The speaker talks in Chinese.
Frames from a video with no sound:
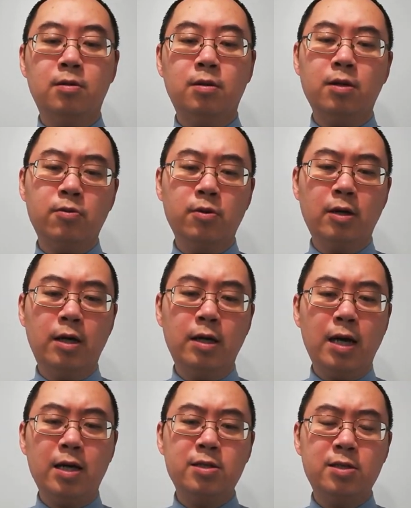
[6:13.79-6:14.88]
但原来
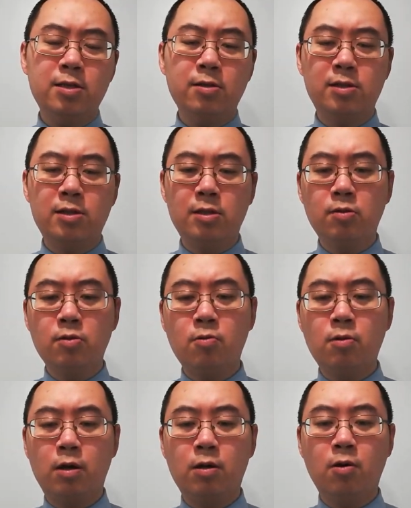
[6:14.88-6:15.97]
爱心的行
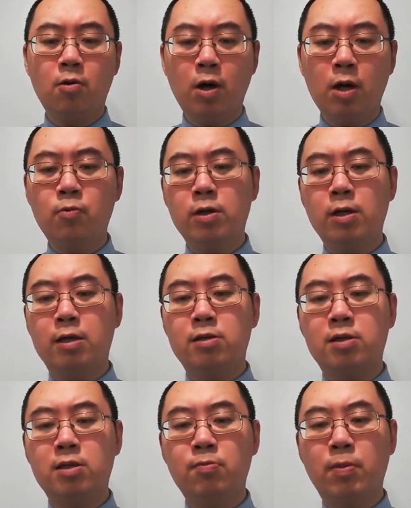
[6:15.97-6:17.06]
动啊，换回来的
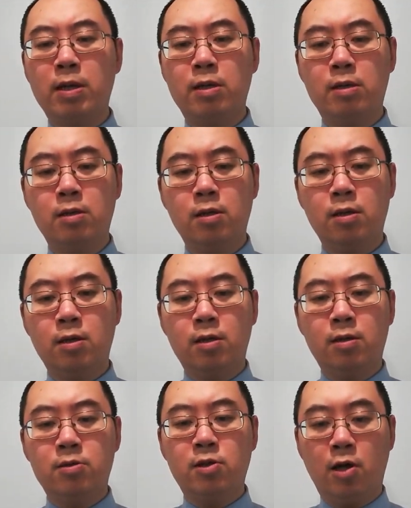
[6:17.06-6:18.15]
是被
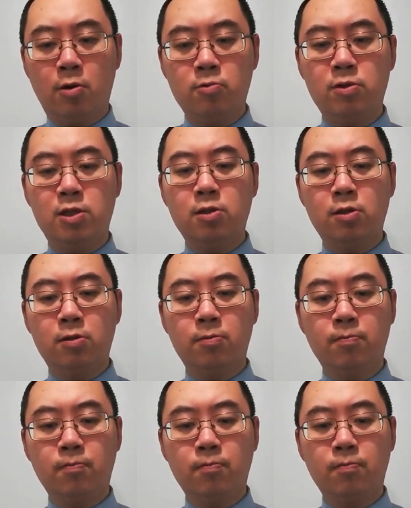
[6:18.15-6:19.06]
仇视，